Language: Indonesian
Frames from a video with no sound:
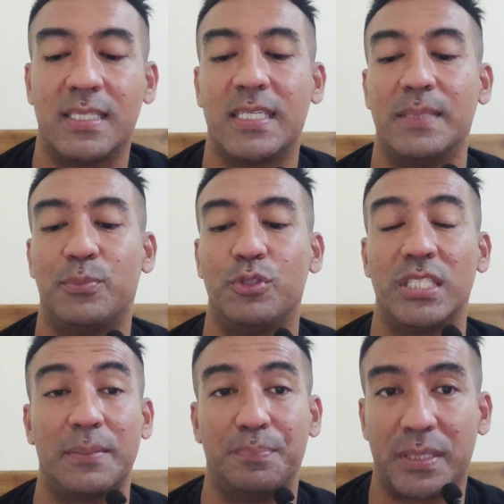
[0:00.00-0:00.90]
nggak
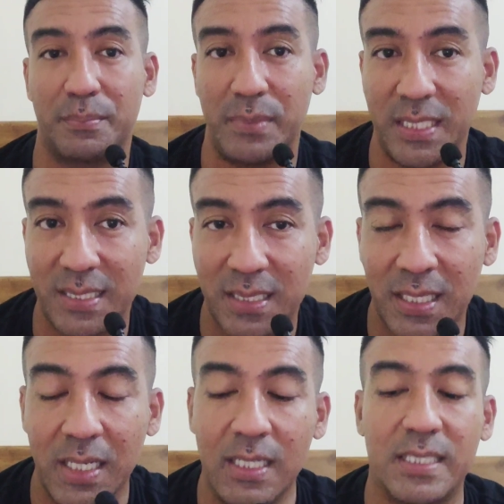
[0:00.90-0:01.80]
punya permit,
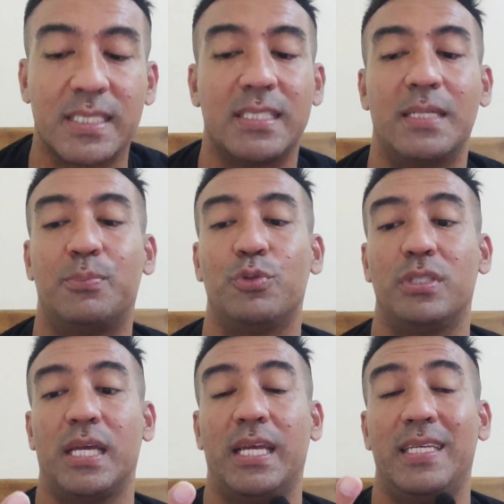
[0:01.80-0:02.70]
nggak
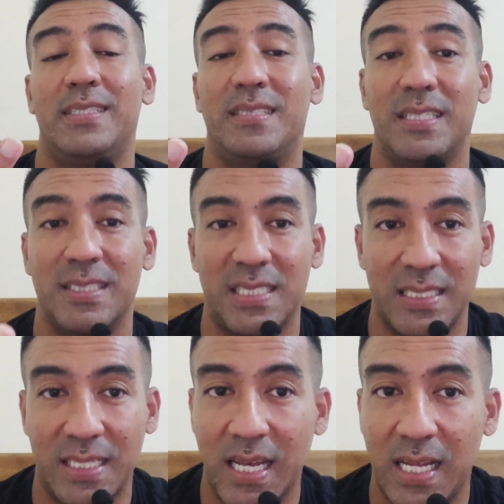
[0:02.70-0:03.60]
punya izin
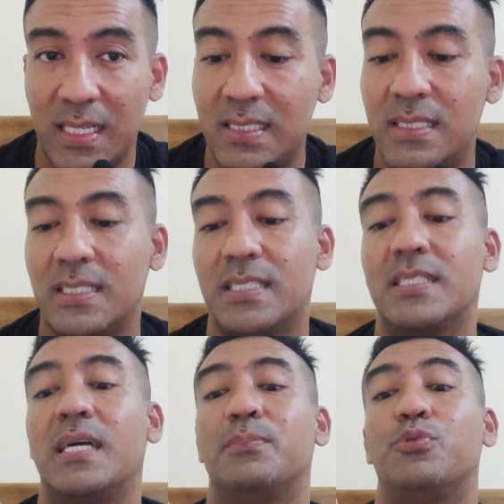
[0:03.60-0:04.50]
tinggal,
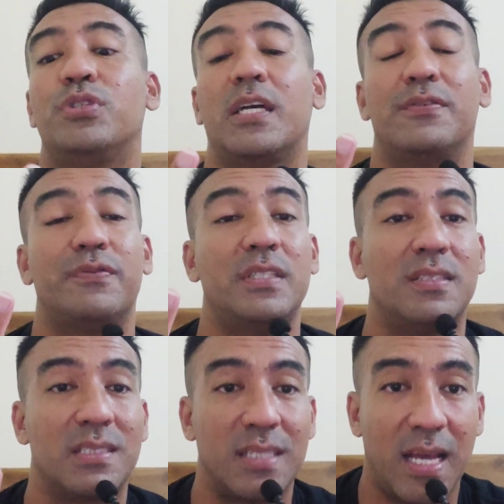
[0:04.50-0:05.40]
nggak punya
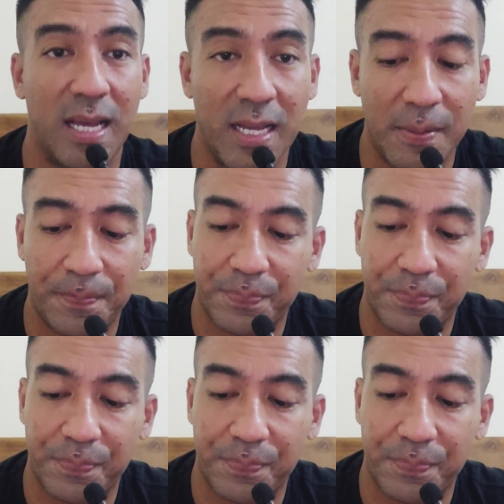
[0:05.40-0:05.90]
visa,